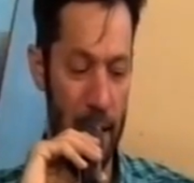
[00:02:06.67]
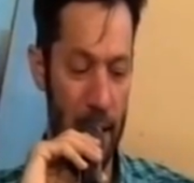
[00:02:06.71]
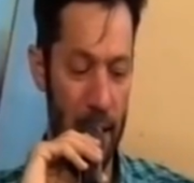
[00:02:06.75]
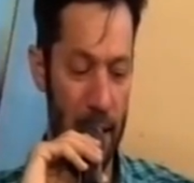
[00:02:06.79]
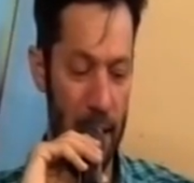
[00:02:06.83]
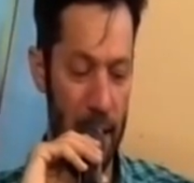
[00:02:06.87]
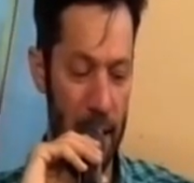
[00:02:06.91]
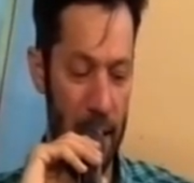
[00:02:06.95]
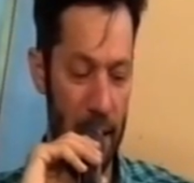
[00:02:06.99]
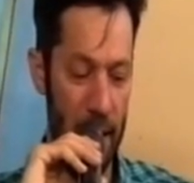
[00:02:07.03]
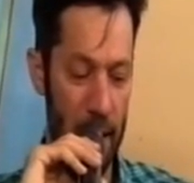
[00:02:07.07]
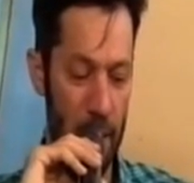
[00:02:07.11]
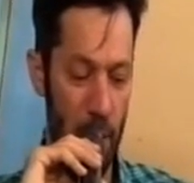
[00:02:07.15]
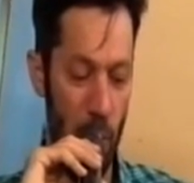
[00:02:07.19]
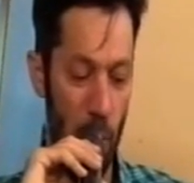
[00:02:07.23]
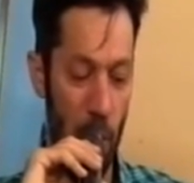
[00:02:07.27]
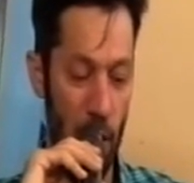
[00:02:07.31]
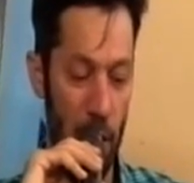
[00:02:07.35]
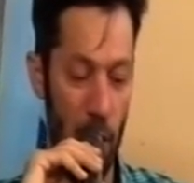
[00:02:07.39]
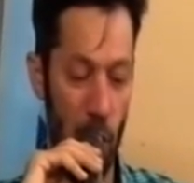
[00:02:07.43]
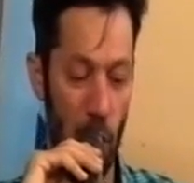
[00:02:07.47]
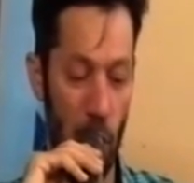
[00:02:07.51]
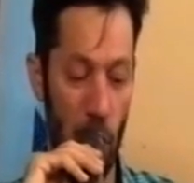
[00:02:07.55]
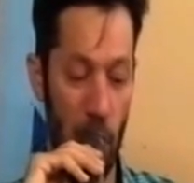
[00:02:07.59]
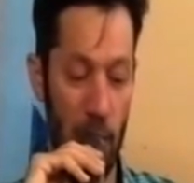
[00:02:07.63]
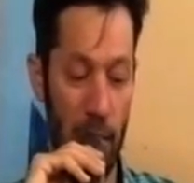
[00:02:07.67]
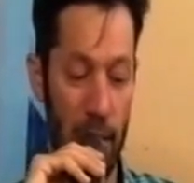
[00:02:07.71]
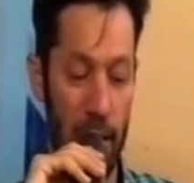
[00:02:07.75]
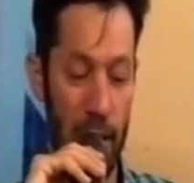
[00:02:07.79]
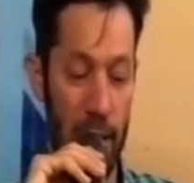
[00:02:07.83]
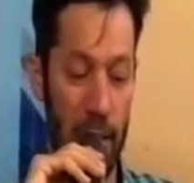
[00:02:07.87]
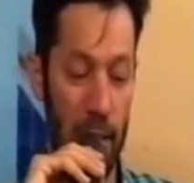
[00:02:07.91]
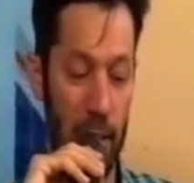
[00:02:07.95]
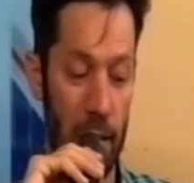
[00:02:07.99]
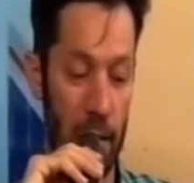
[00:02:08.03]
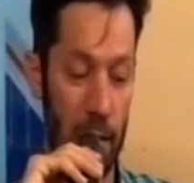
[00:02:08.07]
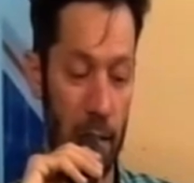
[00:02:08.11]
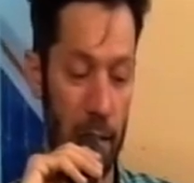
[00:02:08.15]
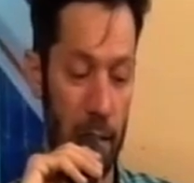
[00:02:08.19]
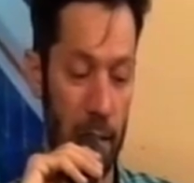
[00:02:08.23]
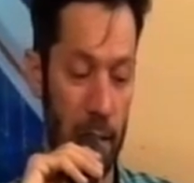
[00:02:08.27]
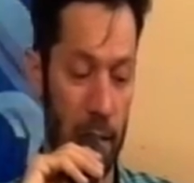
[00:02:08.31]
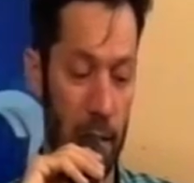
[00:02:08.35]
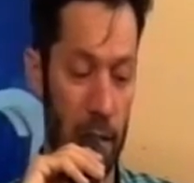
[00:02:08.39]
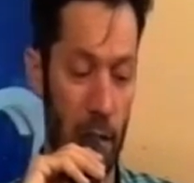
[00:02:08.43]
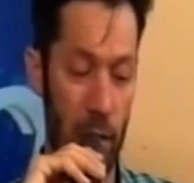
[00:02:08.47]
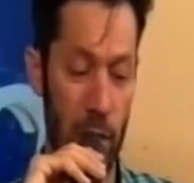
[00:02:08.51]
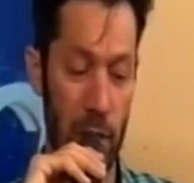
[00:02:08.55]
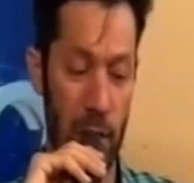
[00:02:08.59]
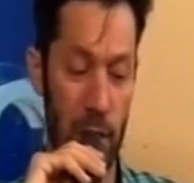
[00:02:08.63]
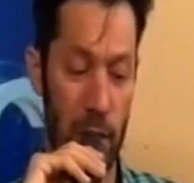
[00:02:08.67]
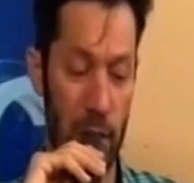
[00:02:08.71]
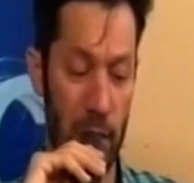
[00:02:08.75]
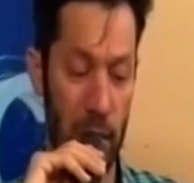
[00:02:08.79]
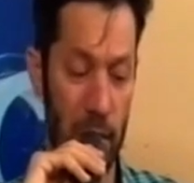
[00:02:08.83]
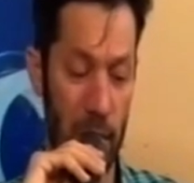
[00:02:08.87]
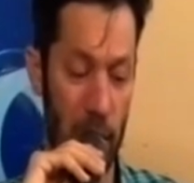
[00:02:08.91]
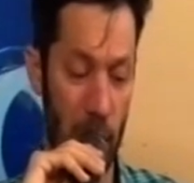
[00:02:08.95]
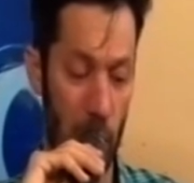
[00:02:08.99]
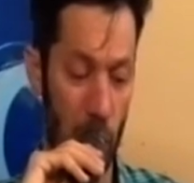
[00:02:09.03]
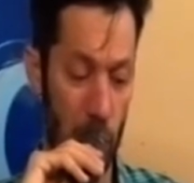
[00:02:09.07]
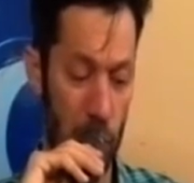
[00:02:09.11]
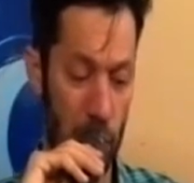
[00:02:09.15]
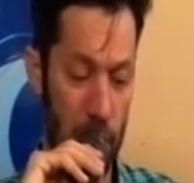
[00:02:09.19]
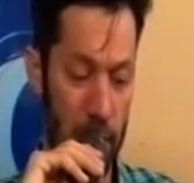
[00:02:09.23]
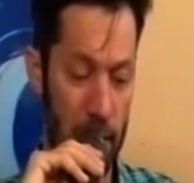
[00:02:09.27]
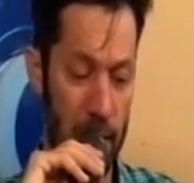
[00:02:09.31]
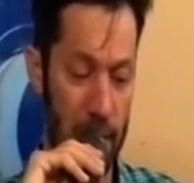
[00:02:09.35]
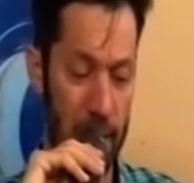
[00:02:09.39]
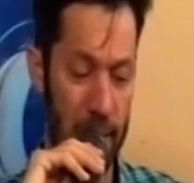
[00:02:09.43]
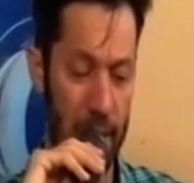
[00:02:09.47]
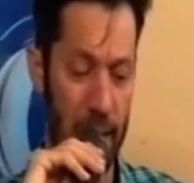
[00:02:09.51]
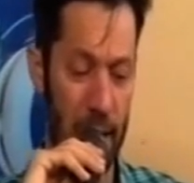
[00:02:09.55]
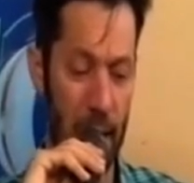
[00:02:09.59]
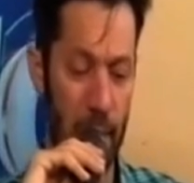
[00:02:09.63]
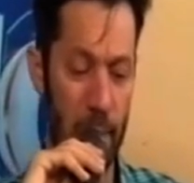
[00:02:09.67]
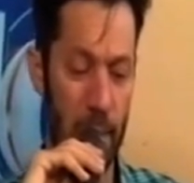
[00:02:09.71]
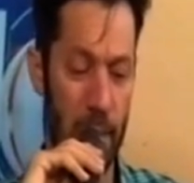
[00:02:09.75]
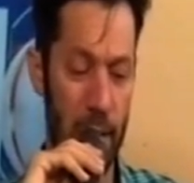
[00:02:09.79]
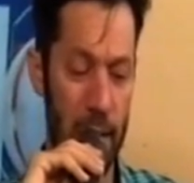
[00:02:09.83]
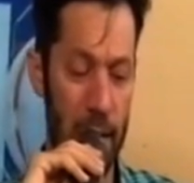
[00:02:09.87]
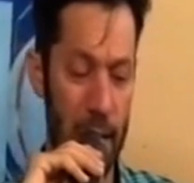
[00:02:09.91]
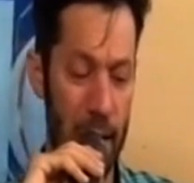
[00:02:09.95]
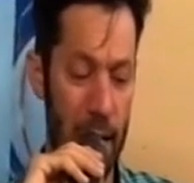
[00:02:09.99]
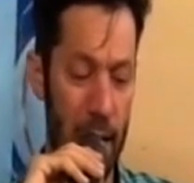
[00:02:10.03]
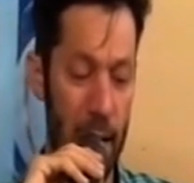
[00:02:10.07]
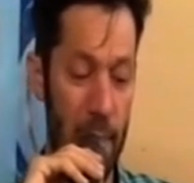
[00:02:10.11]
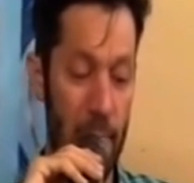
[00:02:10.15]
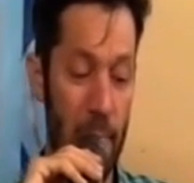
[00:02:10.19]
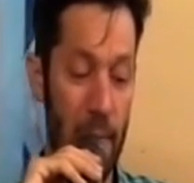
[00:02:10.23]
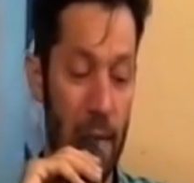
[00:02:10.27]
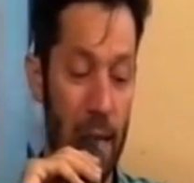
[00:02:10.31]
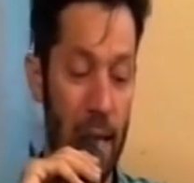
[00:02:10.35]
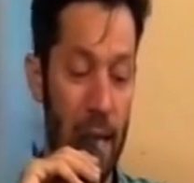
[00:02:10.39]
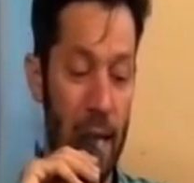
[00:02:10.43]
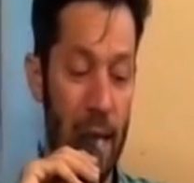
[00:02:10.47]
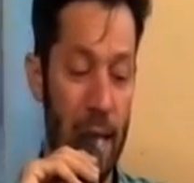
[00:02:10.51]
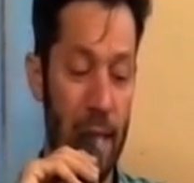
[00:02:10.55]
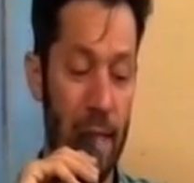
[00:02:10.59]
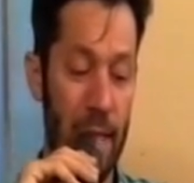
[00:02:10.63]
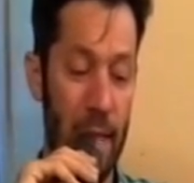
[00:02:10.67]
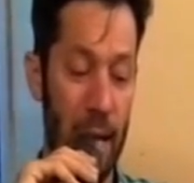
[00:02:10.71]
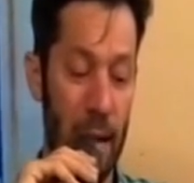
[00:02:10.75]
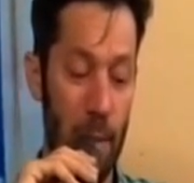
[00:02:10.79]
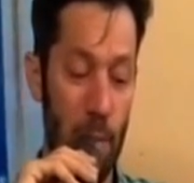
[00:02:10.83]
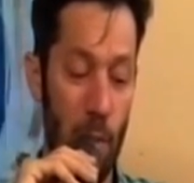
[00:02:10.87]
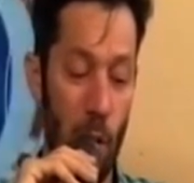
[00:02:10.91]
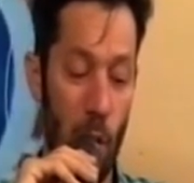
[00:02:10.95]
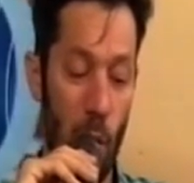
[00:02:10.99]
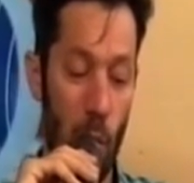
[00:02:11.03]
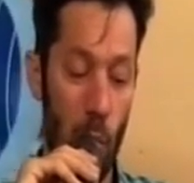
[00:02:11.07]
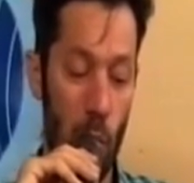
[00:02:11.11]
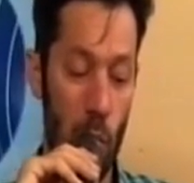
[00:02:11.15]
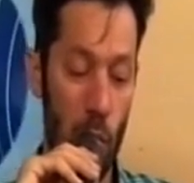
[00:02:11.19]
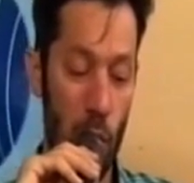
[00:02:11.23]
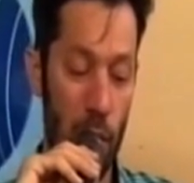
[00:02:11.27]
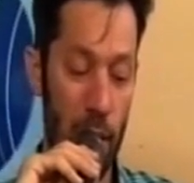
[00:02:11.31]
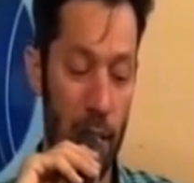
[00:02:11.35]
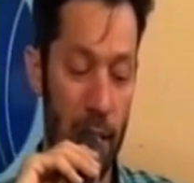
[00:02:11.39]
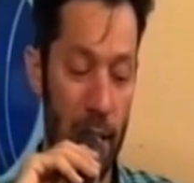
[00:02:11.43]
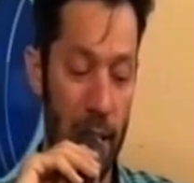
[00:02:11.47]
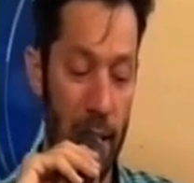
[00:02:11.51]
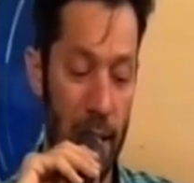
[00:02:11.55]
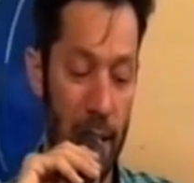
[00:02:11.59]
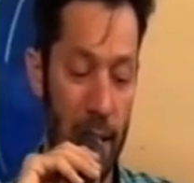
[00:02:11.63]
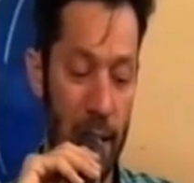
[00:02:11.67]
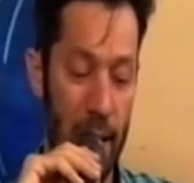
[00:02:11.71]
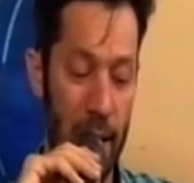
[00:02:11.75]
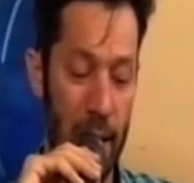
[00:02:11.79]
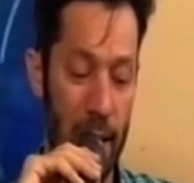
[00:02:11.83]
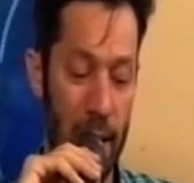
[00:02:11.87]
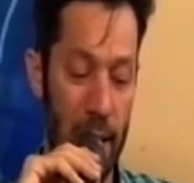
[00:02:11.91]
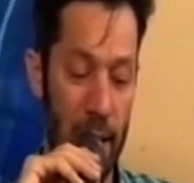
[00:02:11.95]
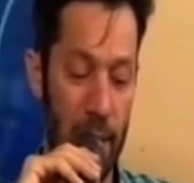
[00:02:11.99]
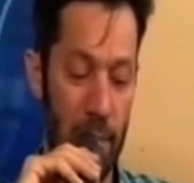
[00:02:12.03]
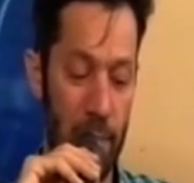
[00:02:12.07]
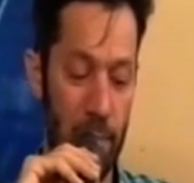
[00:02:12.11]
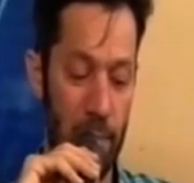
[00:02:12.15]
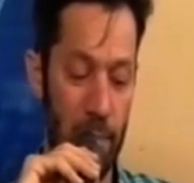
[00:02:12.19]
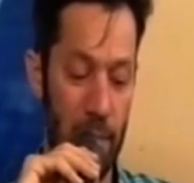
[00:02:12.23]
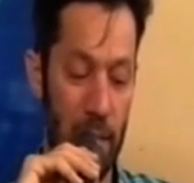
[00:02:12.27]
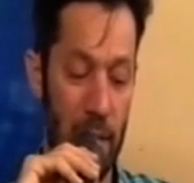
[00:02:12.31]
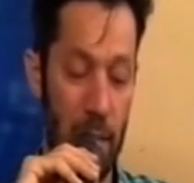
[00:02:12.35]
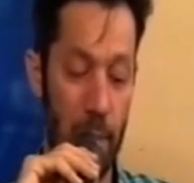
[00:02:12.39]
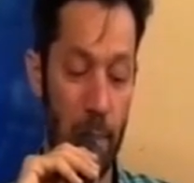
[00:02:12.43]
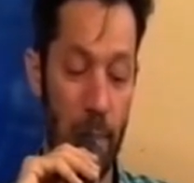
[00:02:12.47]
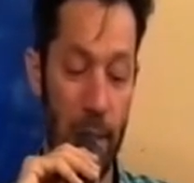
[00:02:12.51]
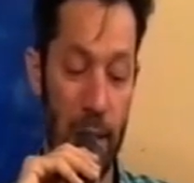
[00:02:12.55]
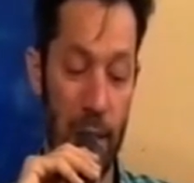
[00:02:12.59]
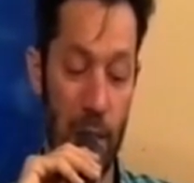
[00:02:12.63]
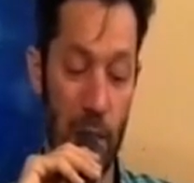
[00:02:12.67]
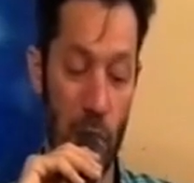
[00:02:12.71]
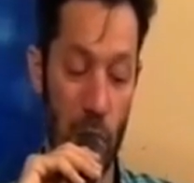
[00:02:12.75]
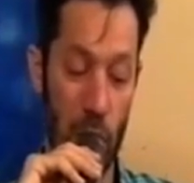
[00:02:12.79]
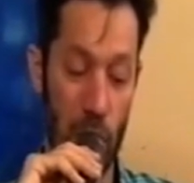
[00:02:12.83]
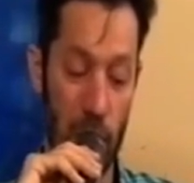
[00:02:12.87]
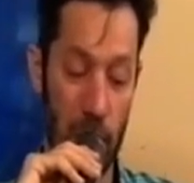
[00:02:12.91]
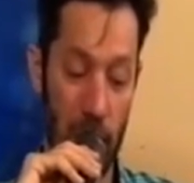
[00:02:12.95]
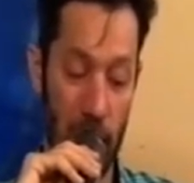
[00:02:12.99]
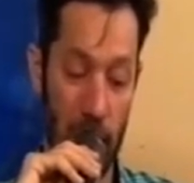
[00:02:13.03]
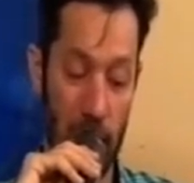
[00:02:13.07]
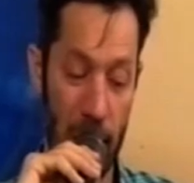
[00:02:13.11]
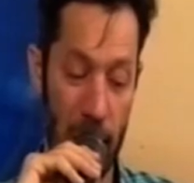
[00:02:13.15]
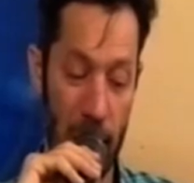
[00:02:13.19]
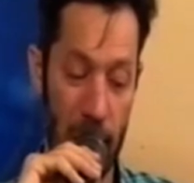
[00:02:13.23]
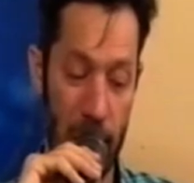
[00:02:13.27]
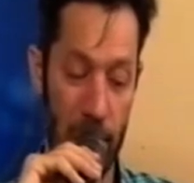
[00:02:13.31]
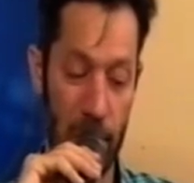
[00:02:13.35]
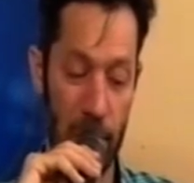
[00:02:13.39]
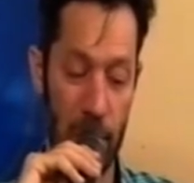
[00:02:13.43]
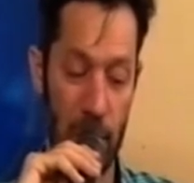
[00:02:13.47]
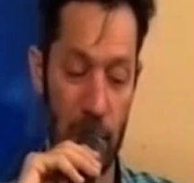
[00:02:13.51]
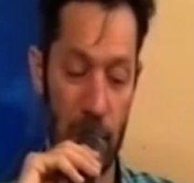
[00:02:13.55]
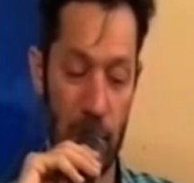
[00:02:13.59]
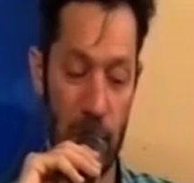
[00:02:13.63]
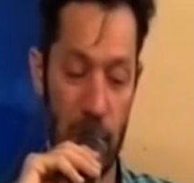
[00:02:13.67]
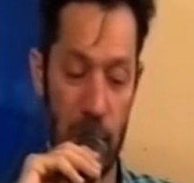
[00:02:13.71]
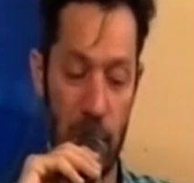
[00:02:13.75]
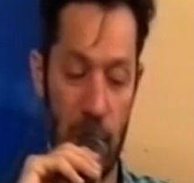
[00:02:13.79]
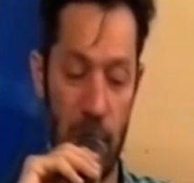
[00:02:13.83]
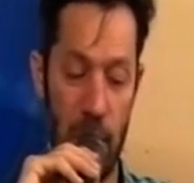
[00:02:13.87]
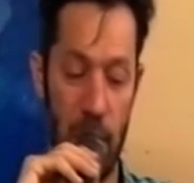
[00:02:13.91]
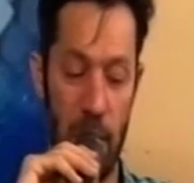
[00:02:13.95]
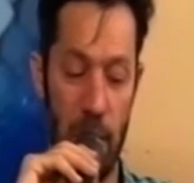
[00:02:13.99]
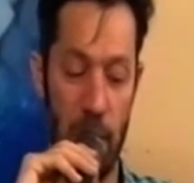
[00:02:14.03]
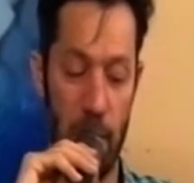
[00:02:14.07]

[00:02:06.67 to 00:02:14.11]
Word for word: Eh, bueno, no sé si dije cocina, cerámica, tenemos algunos de impresión 3D, ¿sí?